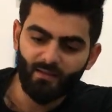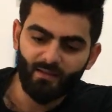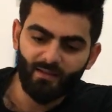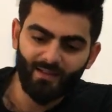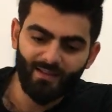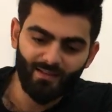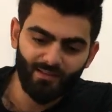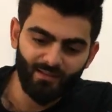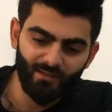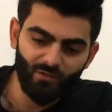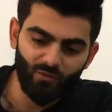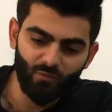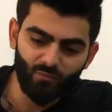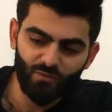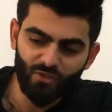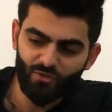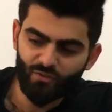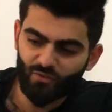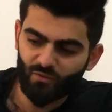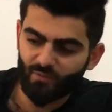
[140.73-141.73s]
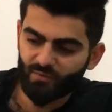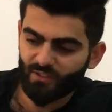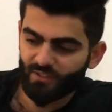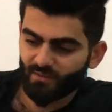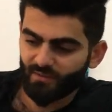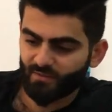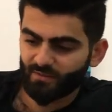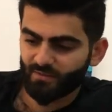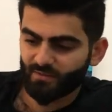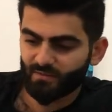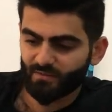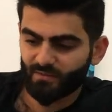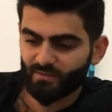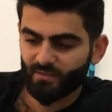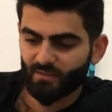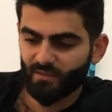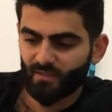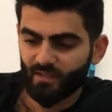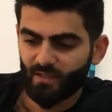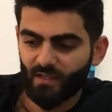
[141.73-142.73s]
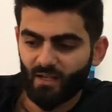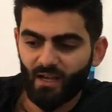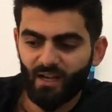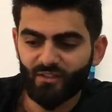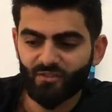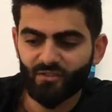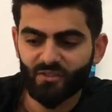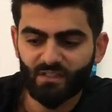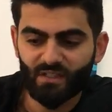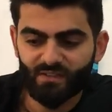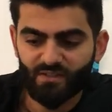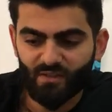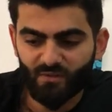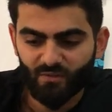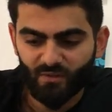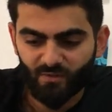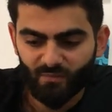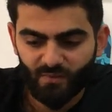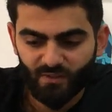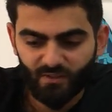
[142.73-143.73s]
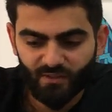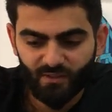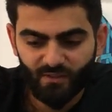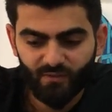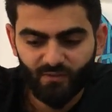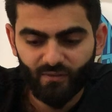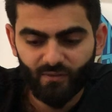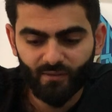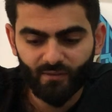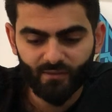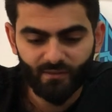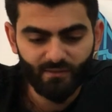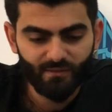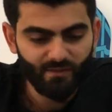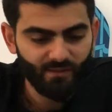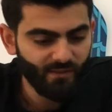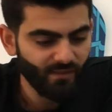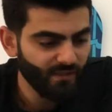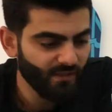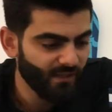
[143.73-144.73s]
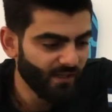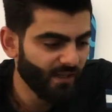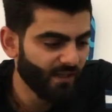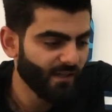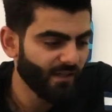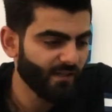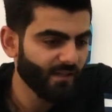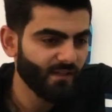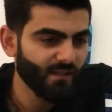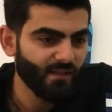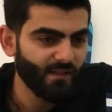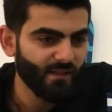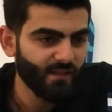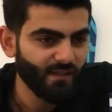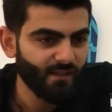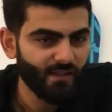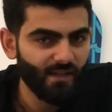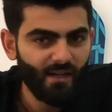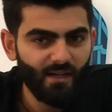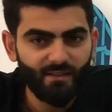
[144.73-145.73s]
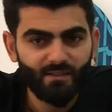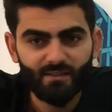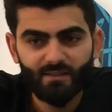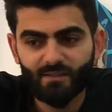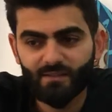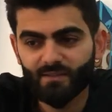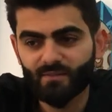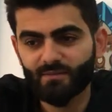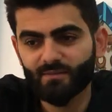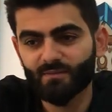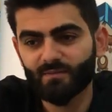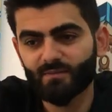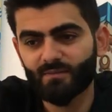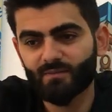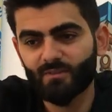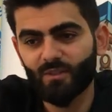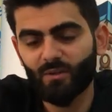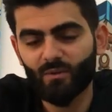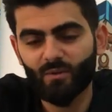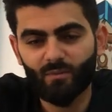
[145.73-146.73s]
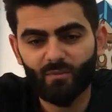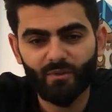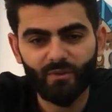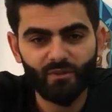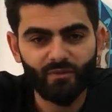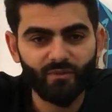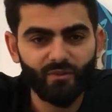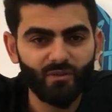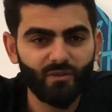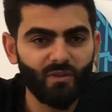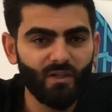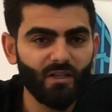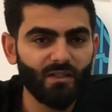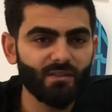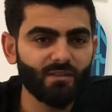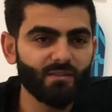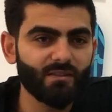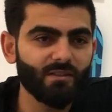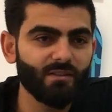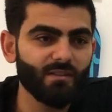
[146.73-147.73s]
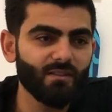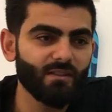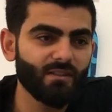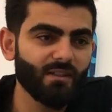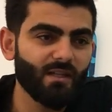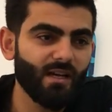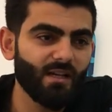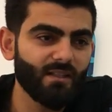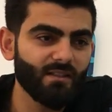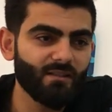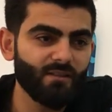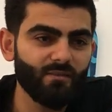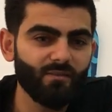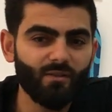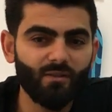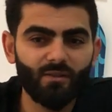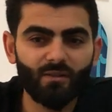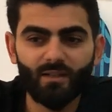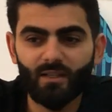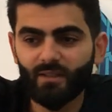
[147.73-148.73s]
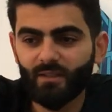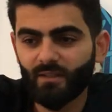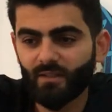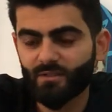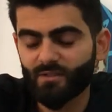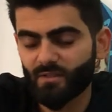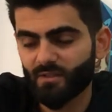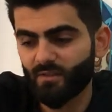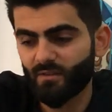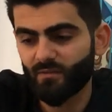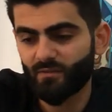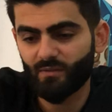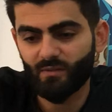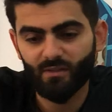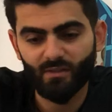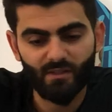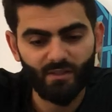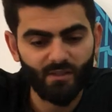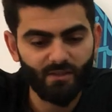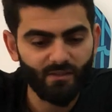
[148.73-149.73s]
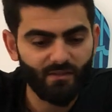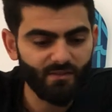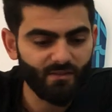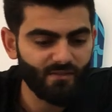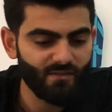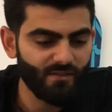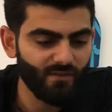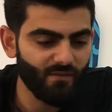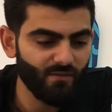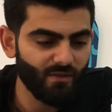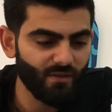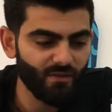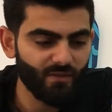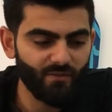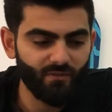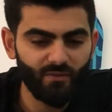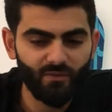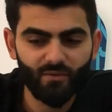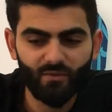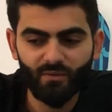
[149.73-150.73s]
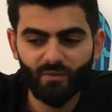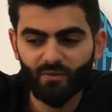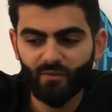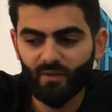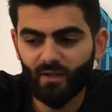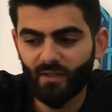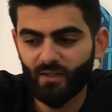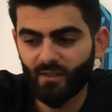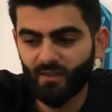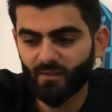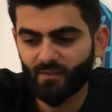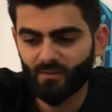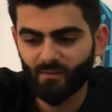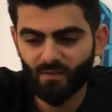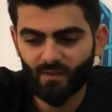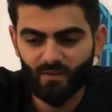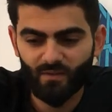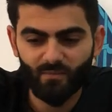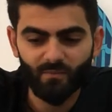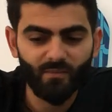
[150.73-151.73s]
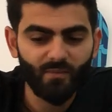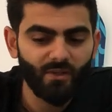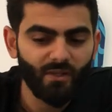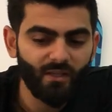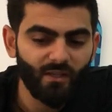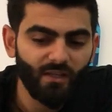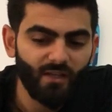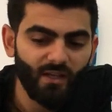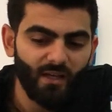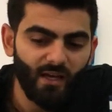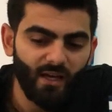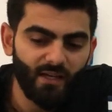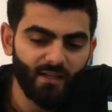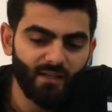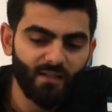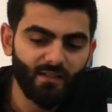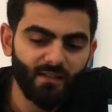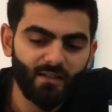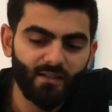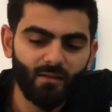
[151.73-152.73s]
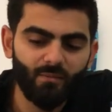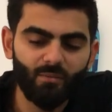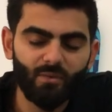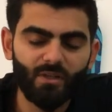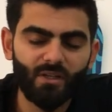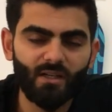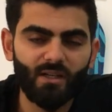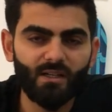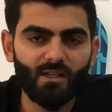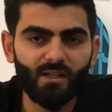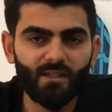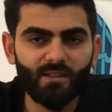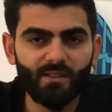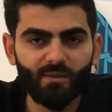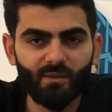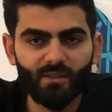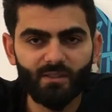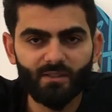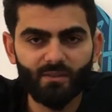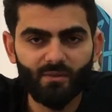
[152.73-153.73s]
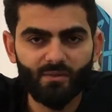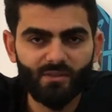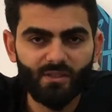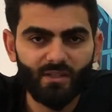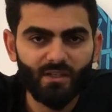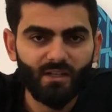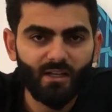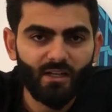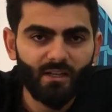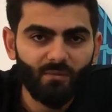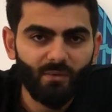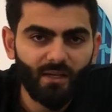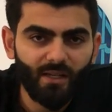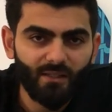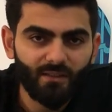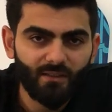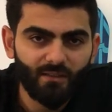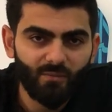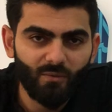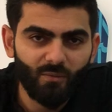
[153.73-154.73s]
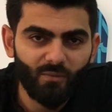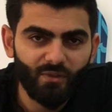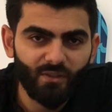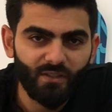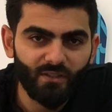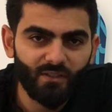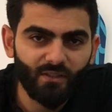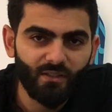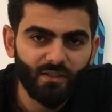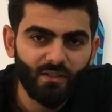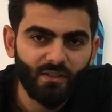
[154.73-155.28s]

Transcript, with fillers: راح انطيكم تجربتي انا كنت اصور بالتليفون قعدت دور بالريفيوات قالت ال 4K حكت ال 4K سوى الريفيو رفع الالجوريثم اريد اكبر قناتي واريد اوصل لاكبر عدد ممكن